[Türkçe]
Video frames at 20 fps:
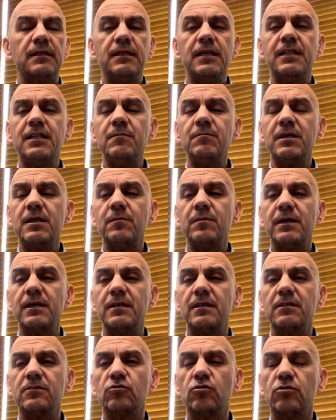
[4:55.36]
dediğim
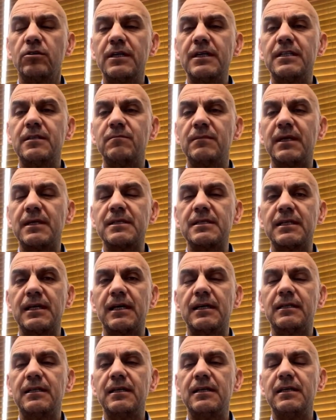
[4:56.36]
gibi doğru eğitimden
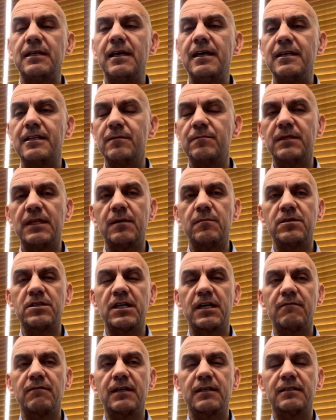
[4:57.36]
ziyade iyi eğitim diye bir
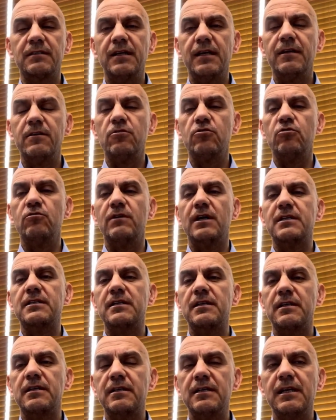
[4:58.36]
şey var. Teknik
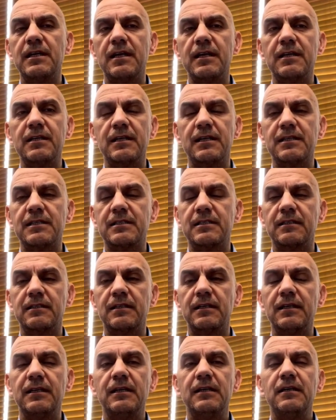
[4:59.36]
üniversiteye girerek
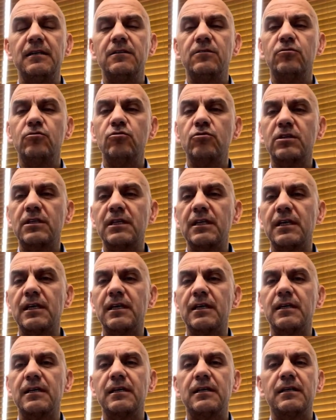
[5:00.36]
aslında
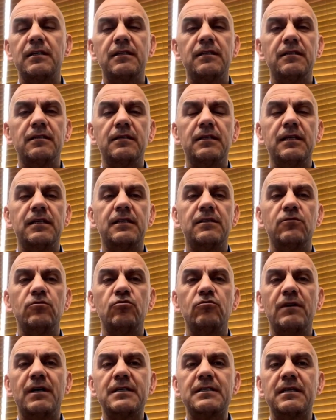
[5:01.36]

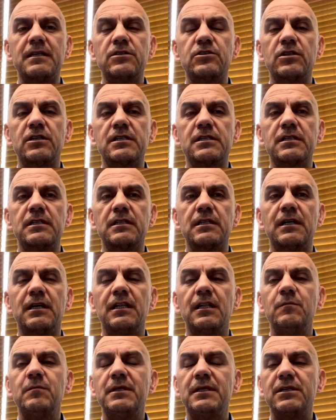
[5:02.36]
Türkiye'deki üniversiteler içerisinde
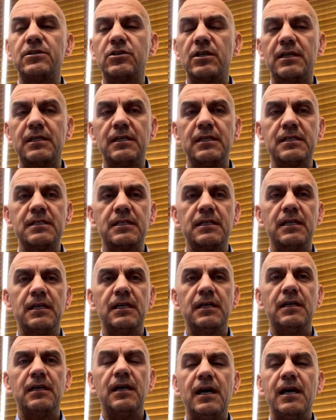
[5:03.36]
alabileceğiniz
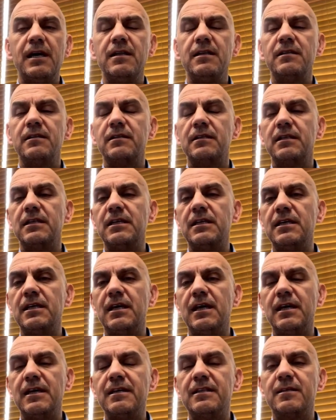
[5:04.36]
en
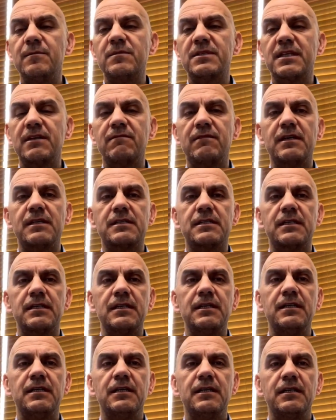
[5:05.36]
iyi eğitim
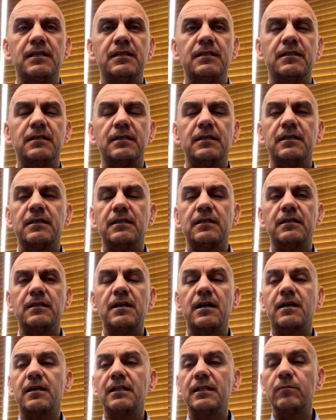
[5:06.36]
seviyesini e,
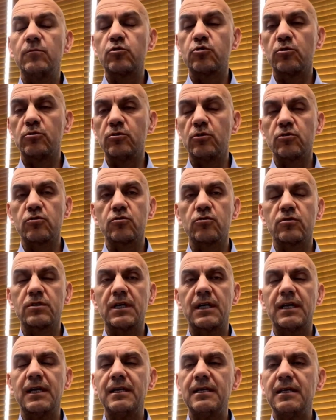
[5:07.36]
yakalamış
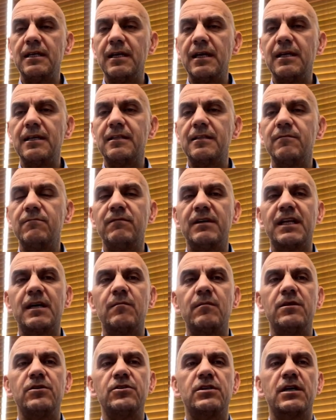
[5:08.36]
oluyorsunuz. Yani en iyi eğitim
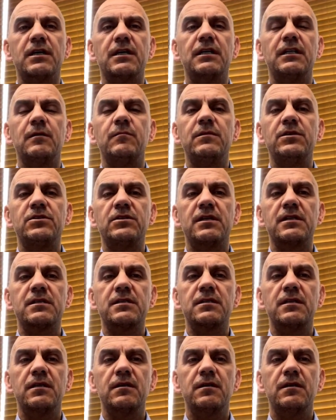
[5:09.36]
verebilecek,
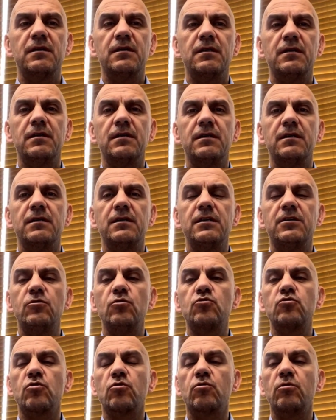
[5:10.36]
alabileceğiniz
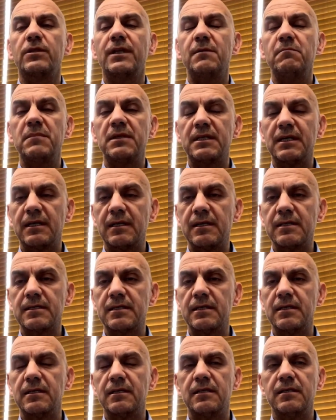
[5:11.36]
2-3 e, okuldan bir
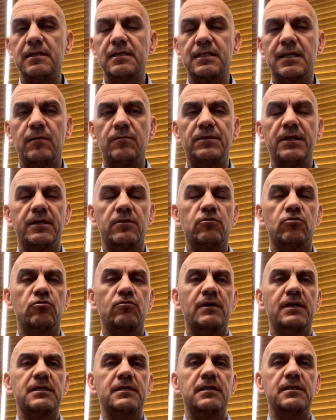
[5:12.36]
tanesi İslam
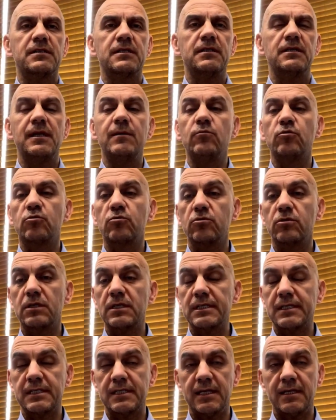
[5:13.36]
Teknik Üniversitesi. Ne
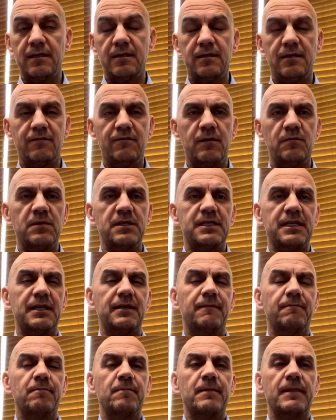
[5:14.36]
mutlu ki size ve
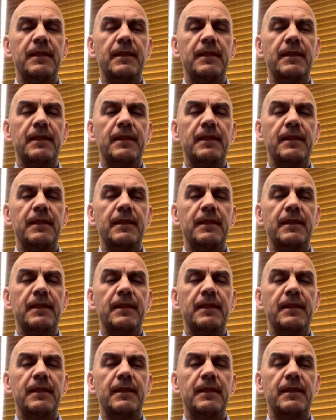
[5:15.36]
bize.